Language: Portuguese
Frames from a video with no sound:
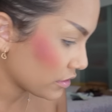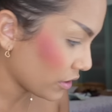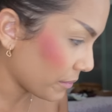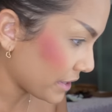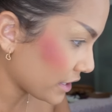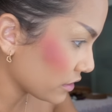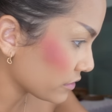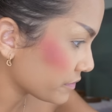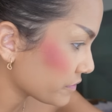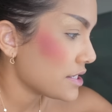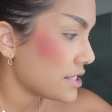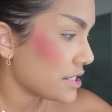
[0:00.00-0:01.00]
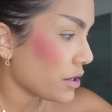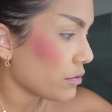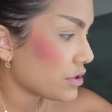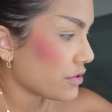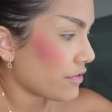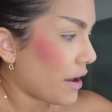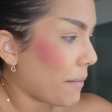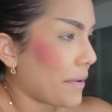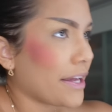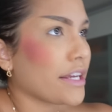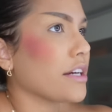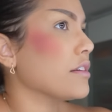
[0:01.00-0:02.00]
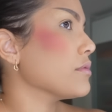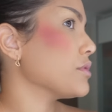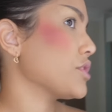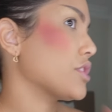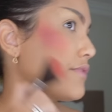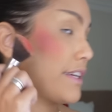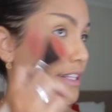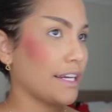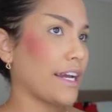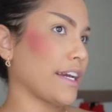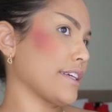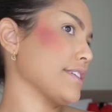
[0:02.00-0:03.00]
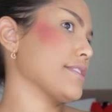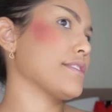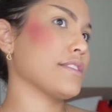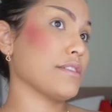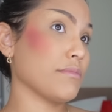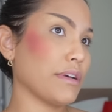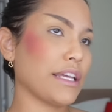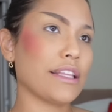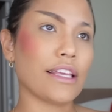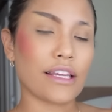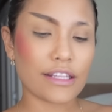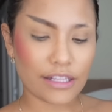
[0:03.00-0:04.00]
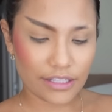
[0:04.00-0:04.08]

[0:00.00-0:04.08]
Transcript: Tem amarelo? Se eu tiver amarelo, a gente vai tacar aqui em cima e tem que dar